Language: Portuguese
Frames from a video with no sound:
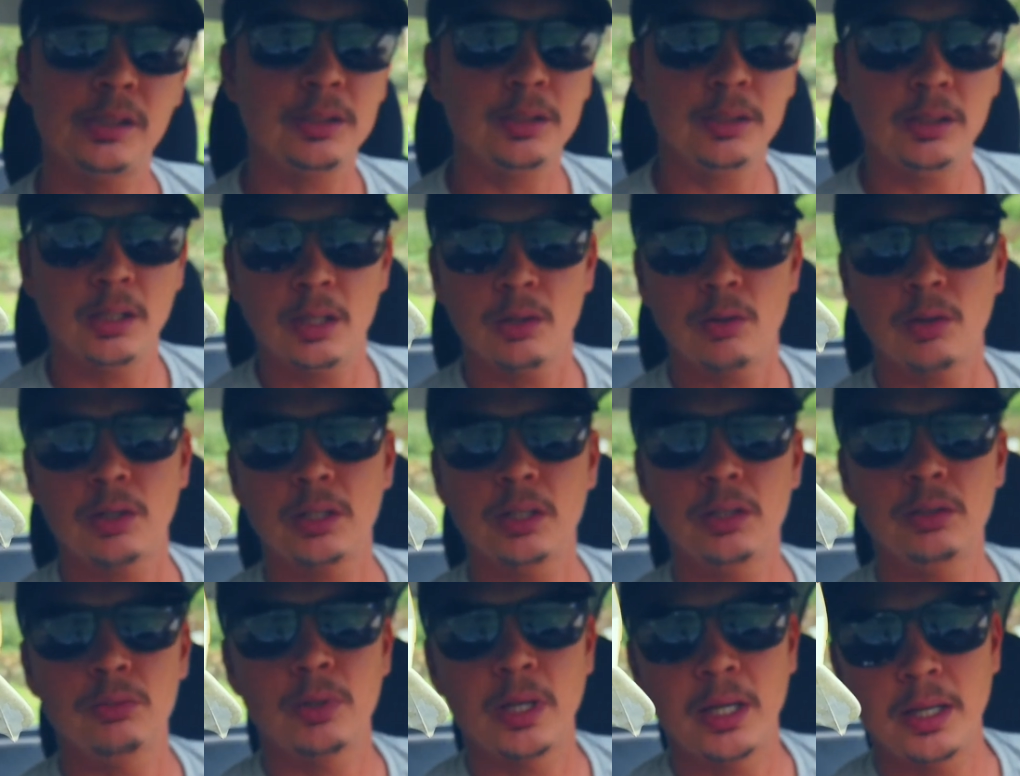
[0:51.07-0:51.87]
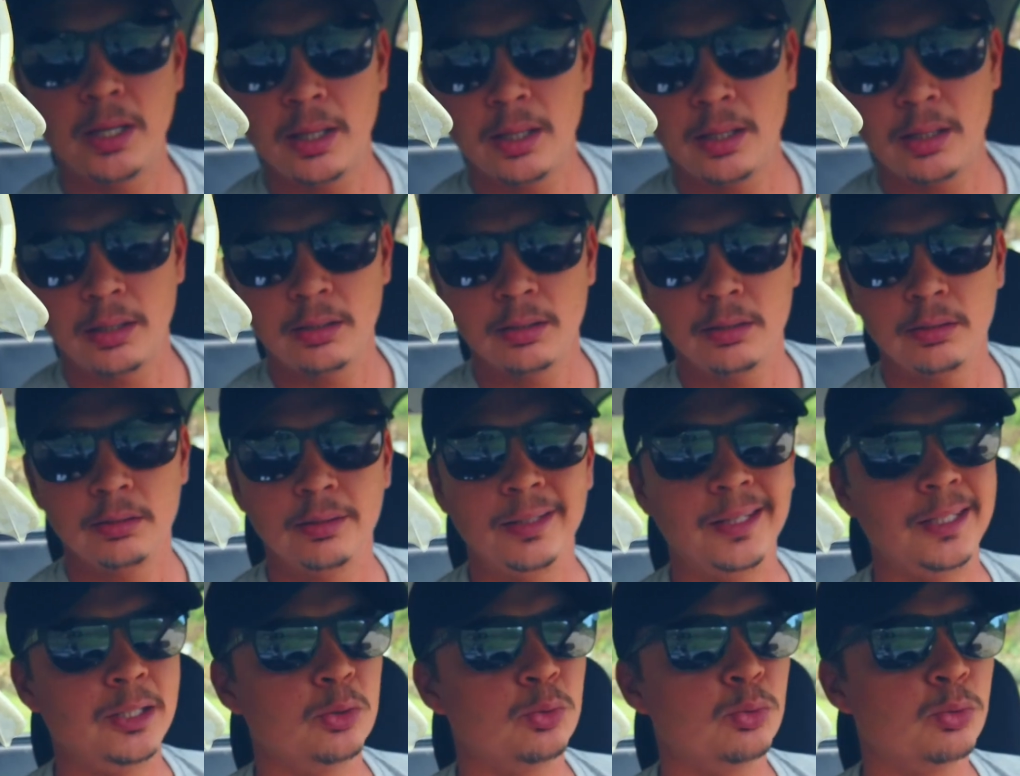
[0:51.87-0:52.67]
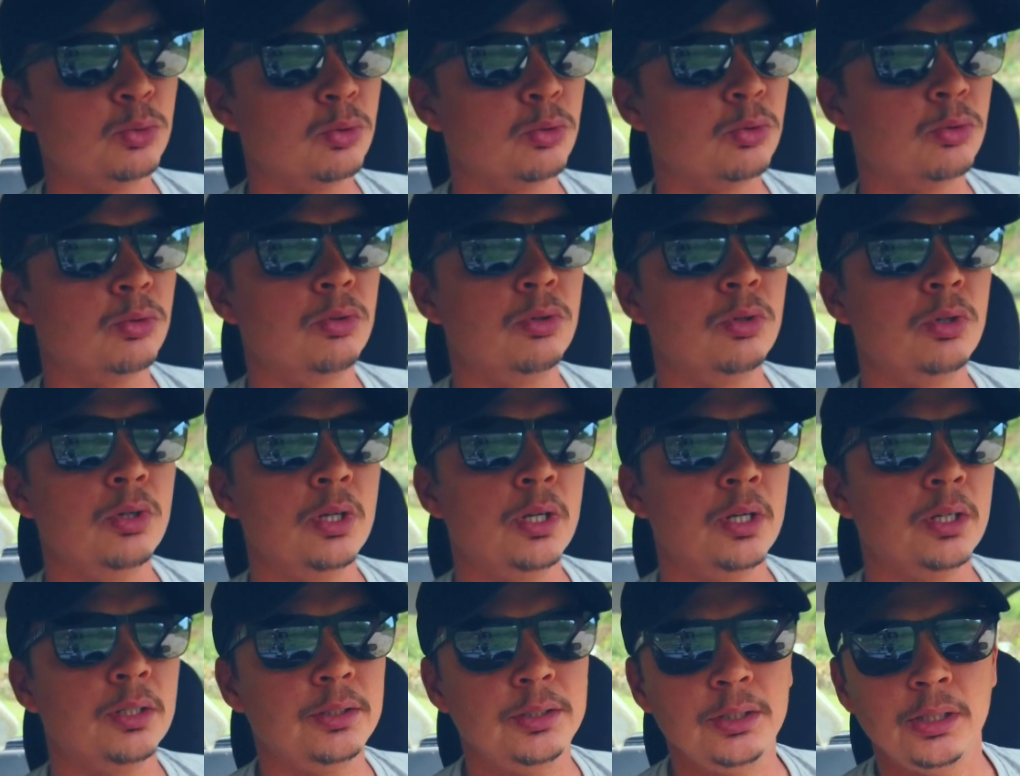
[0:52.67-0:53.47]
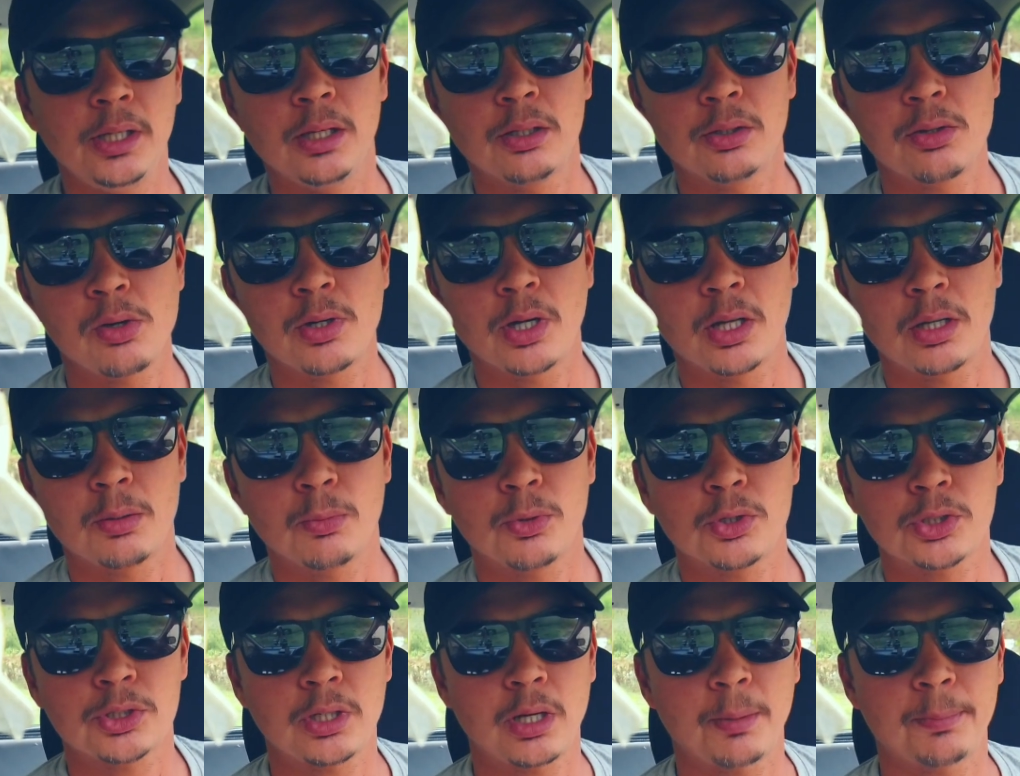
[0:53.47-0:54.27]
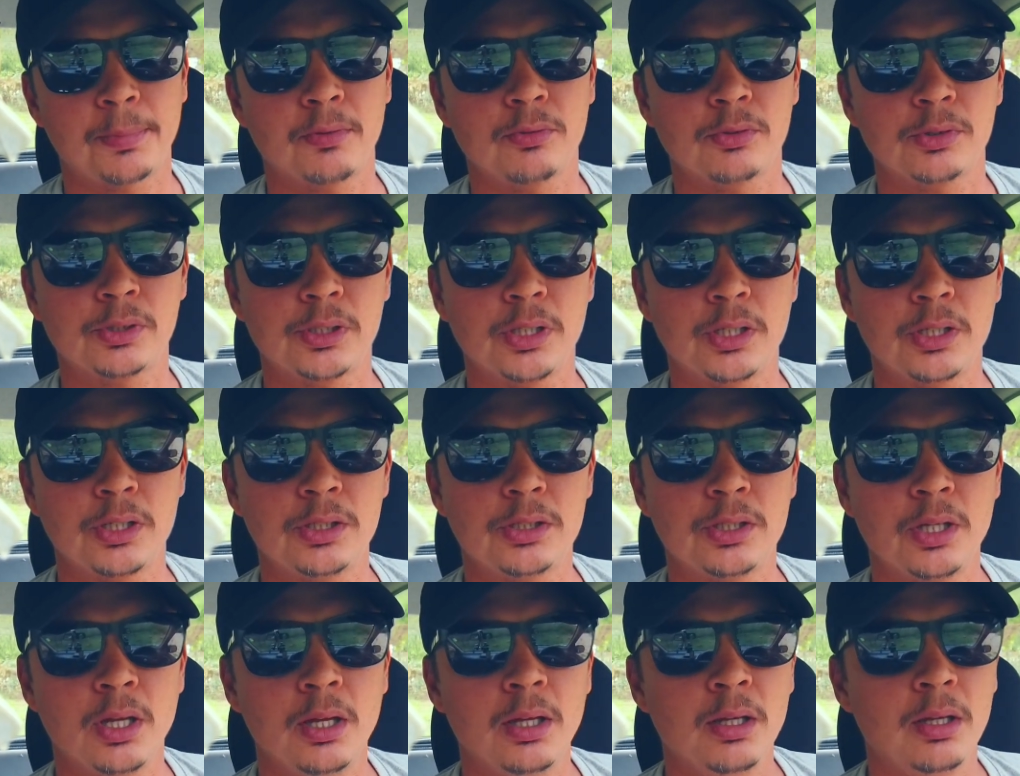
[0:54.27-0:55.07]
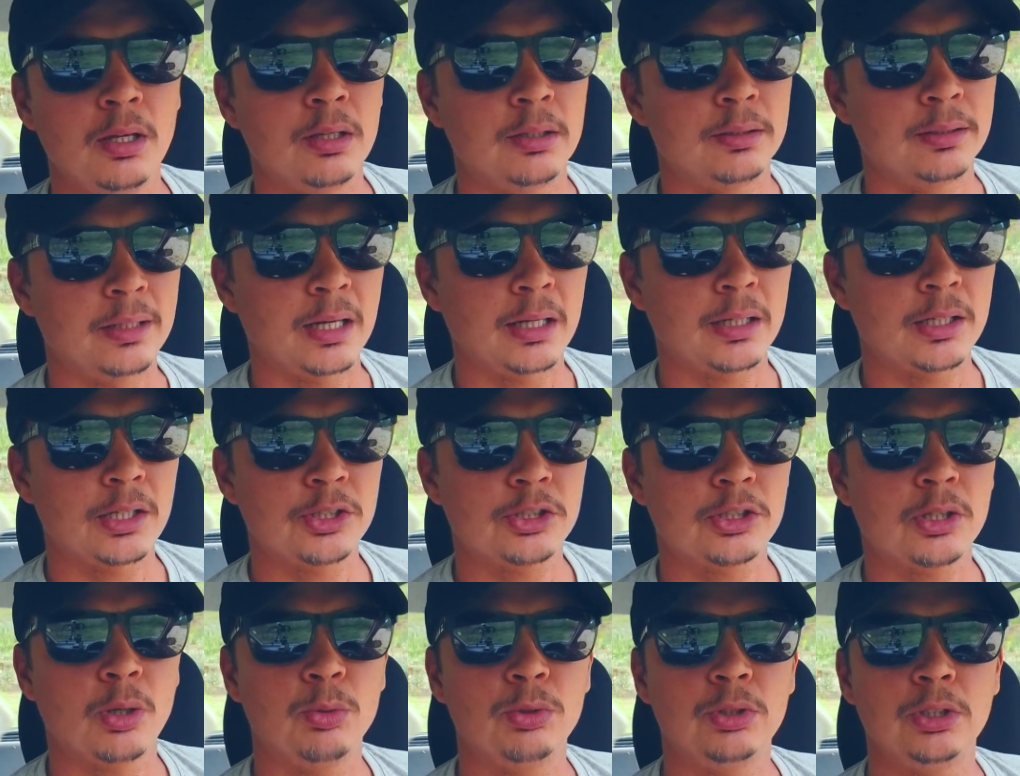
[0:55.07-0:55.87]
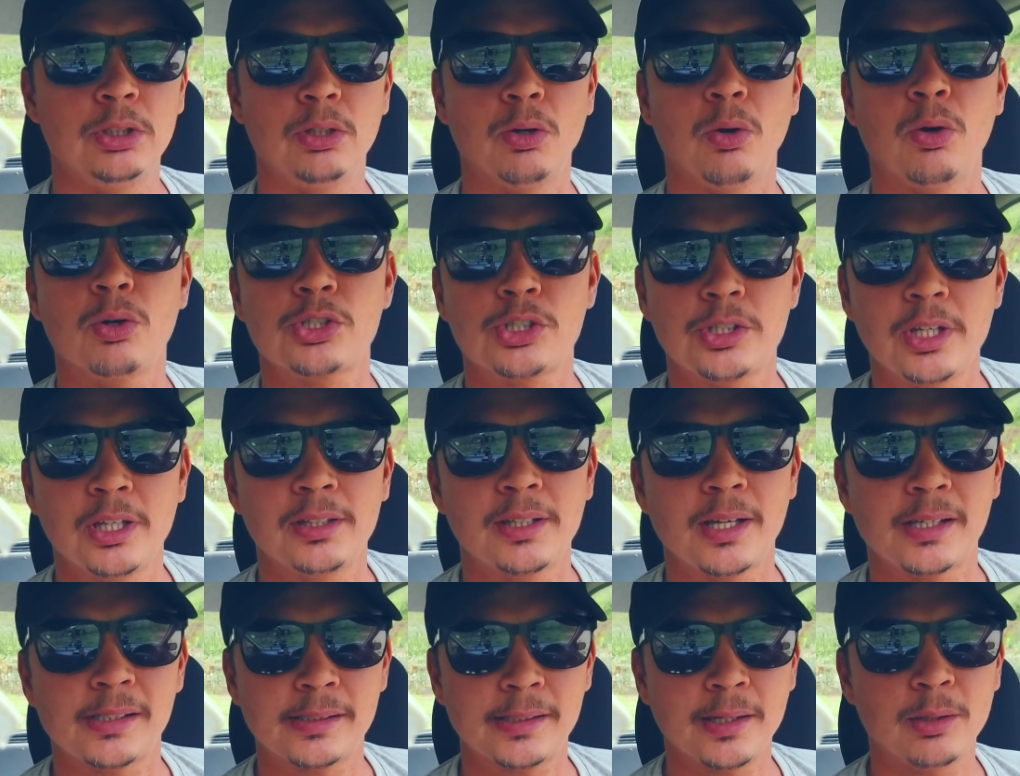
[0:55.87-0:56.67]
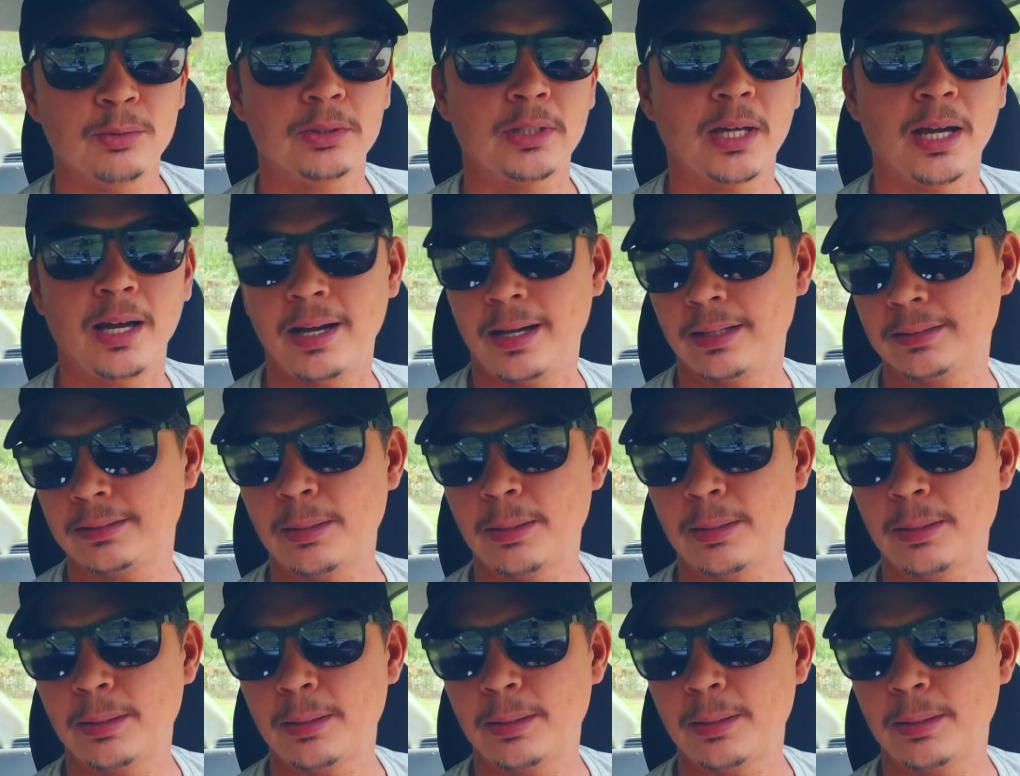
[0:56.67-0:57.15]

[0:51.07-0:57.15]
esse dinheiro aqui não é nenhum dinheiro que eu quero mostrar para vocês na questão de ostentação, tá?